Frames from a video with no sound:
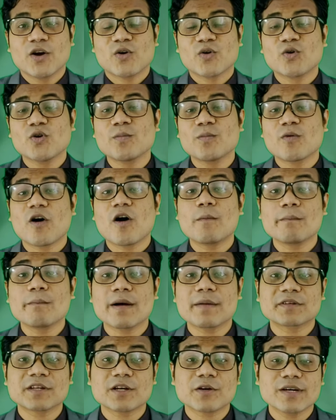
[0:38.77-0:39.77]
খুব কম
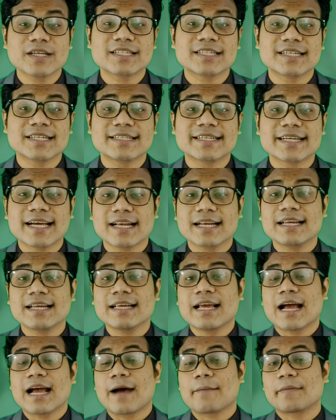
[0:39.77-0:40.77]
ব্যবসা রয়েছে যেখানে
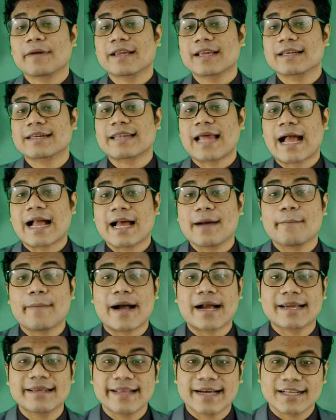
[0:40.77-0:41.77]
আপনাকে টাকা
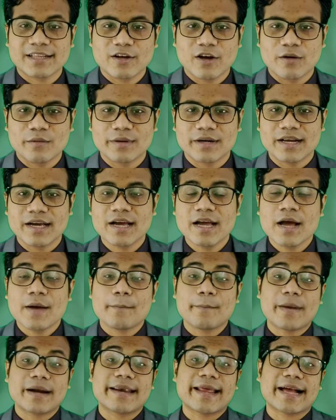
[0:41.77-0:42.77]
বাকি থাকতে হবে না
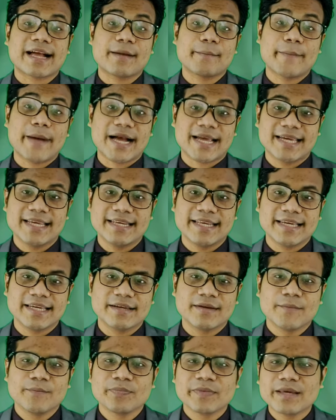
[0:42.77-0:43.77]
বা টাকা বাকি নেই
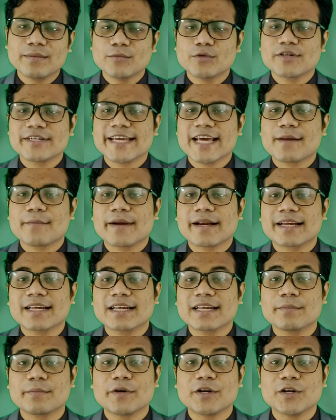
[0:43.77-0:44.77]
কিন্তু শেয়ার
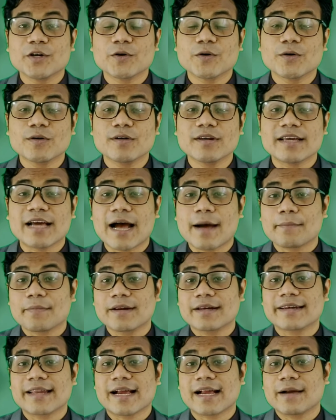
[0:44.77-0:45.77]
মার্কেটে বিনিয়োগ করলে আপনার
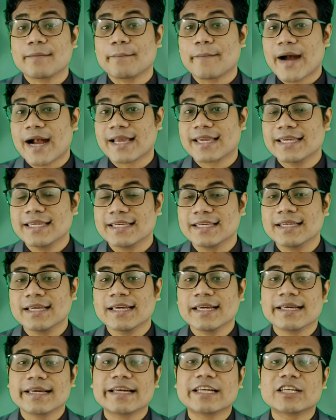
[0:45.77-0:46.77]
টাকা বাকি
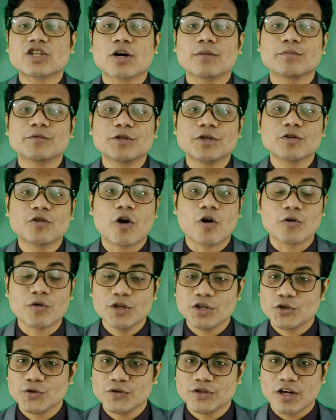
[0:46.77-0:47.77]
এই শব্দটি কখনোই
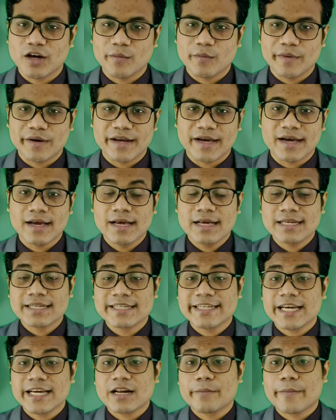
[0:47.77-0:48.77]
শুনতে হবে না
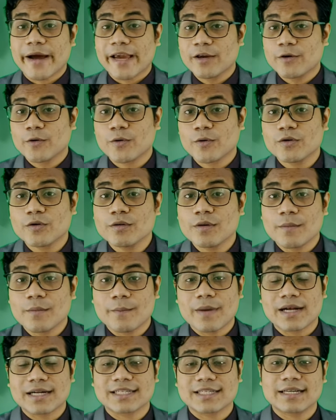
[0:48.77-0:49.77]
শেয়ার বাই করুন
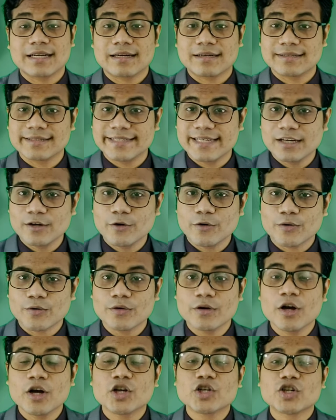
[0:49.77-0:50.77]
বা শেয়ার সেল করুন
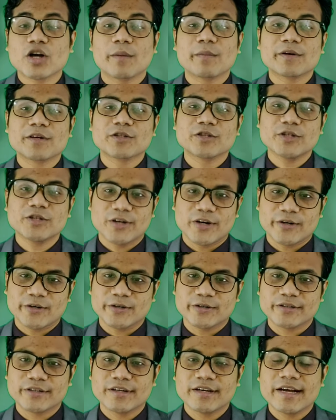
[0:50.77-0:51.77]
সব কিছুই
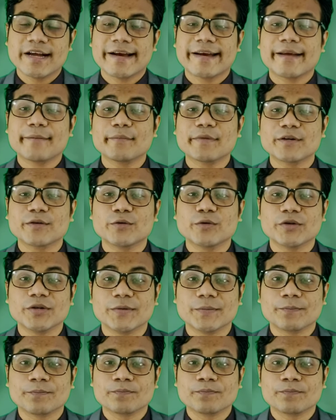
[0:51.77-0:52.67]
নগদ নাম্বার দুই